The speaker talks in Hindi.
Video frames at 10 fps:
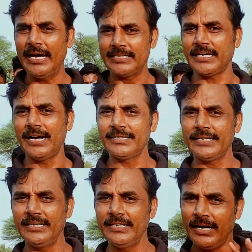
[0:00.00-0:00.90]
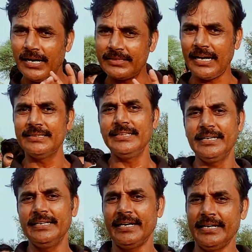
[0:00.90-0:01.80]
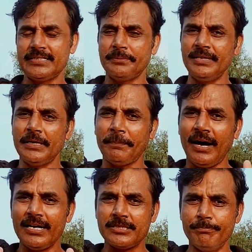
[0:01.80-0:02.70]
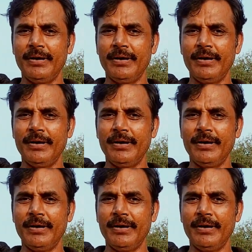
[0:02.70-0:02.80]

एसआरटी हटा दी गई है सभी के पास